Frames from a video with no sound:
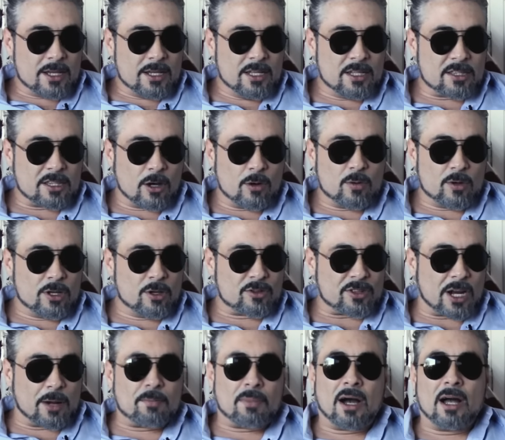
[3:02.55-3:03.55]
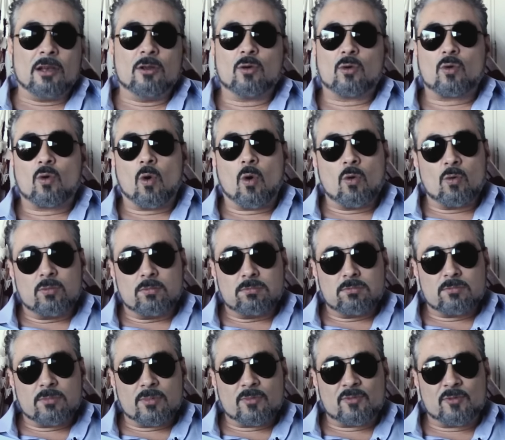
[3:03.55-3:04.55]
Então eu trabalho com
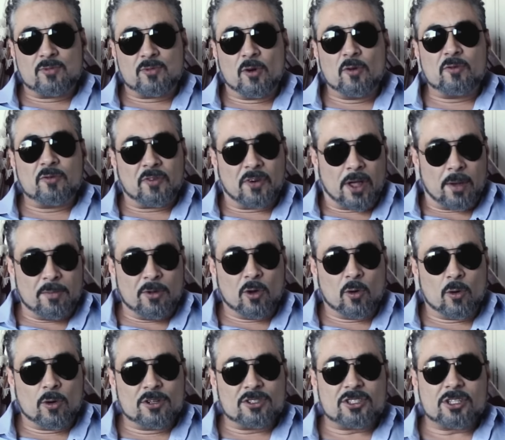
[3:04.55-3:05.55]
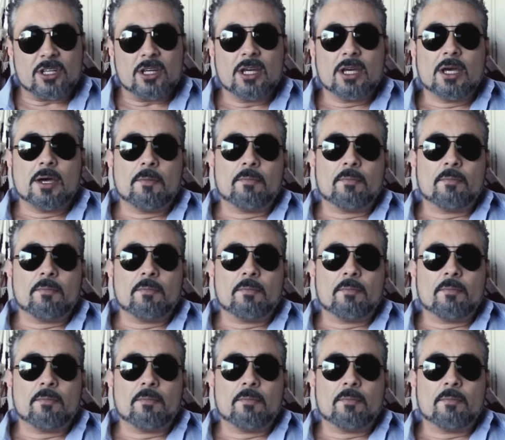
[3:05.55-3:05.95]
full frame hoje,